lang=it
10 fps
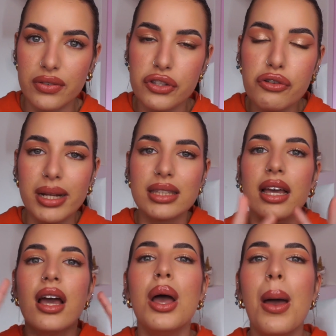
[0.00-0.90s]
facilmente,
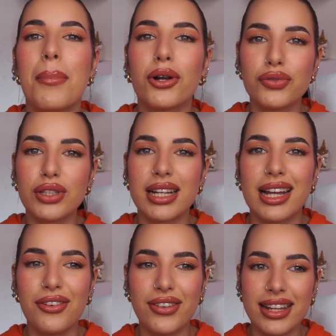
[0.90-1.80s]
però devo dire che
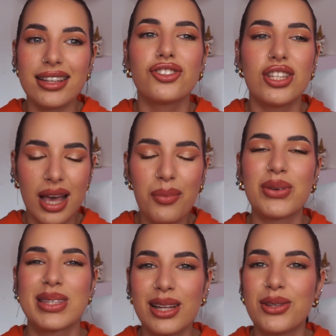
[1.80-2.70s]
alla fine ci siamo
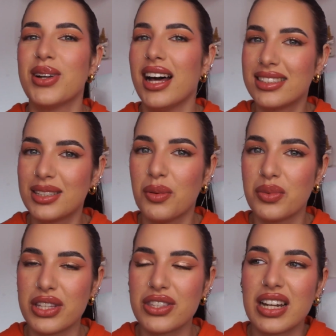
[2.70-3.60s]
state un attimo a
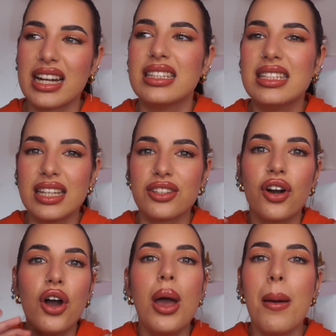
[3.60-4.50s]
posizionare il disegno,
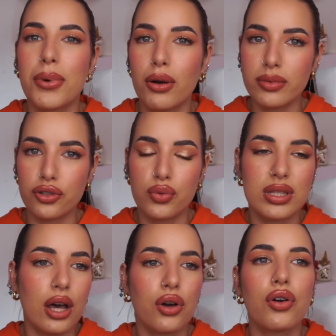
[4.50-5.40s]
però mi piace un
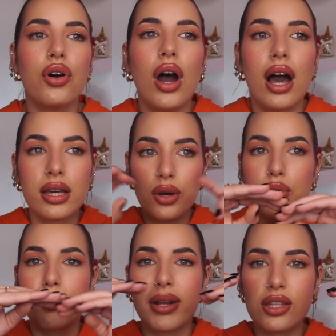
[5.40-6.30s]
sacco, anche
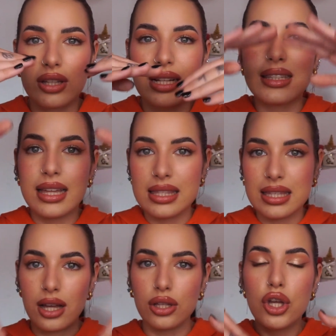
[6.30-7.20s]
qui preso ad
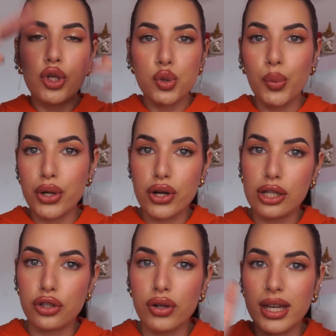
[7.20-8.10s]
altezza superiore al
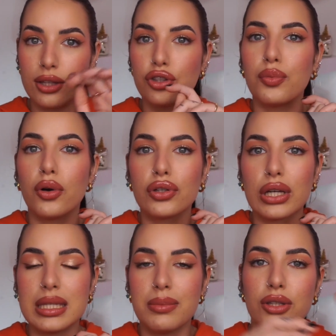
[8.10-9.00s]
tronchetto in modo
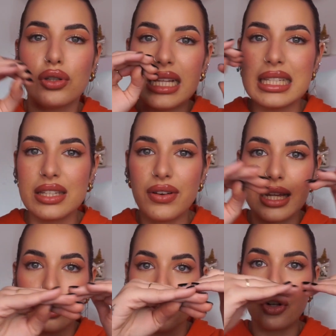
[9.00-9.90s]
che se metto degli
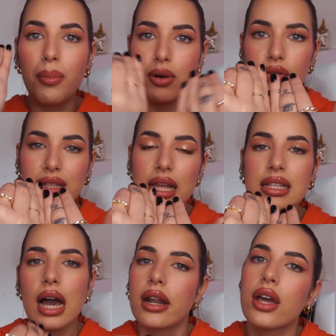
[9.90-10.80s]
stivaletti non me lo va a
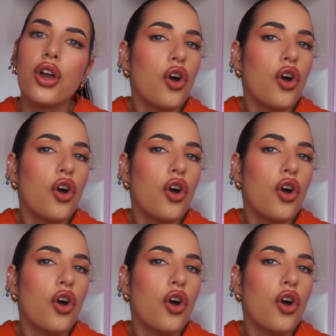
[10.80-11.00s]
tagliare,